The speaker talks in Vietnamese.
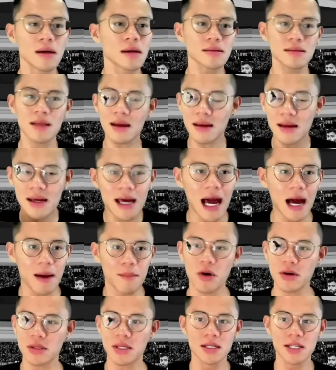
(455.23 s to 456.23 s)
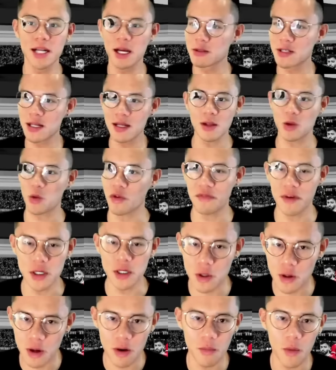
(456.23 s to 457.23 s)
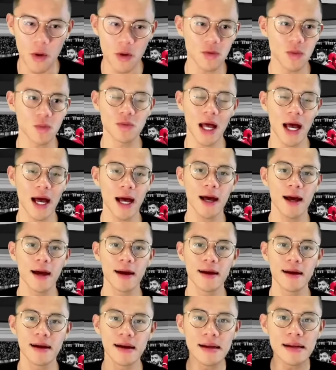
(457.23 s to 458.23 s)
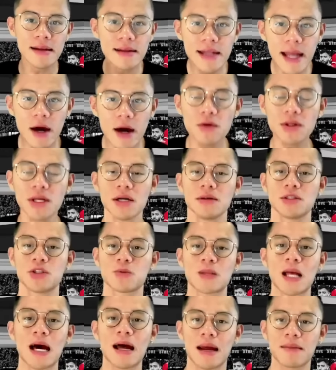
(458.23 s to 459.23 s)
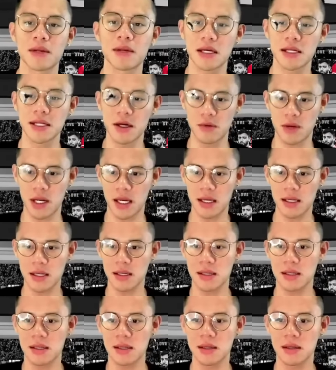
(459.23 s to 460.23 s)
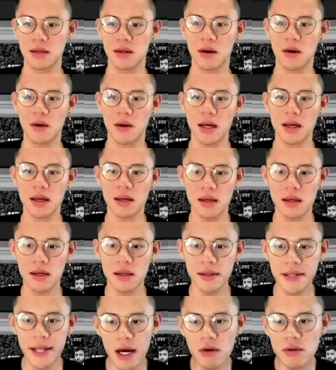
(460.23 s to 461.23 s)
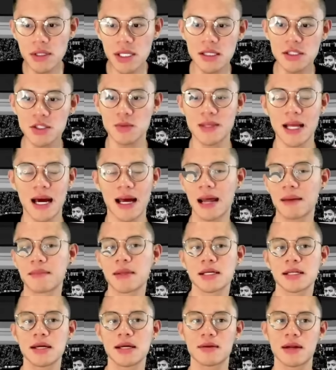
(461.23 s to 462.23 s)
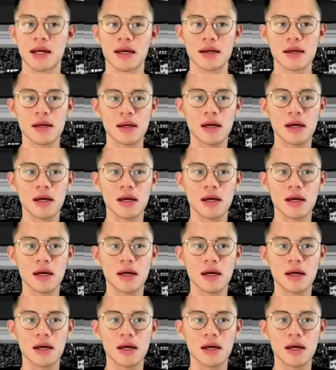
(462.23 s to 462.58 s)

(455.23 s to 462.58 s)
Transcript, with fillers: Tất cả mọi thứ đều rất là tuyệt vời cho câu lạc bộ của chúng ta, nếu như chúng ta làm được cái điều này. Ok, nếu như chúng ta làm được cái điều này.